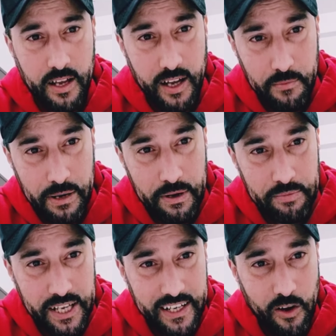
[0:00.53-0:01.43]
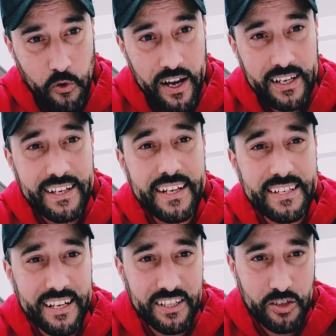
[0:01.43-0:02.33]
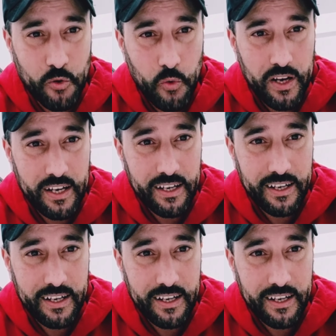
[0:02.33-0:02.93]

قبل ما نبدا الاخوان الناس اللي كتسول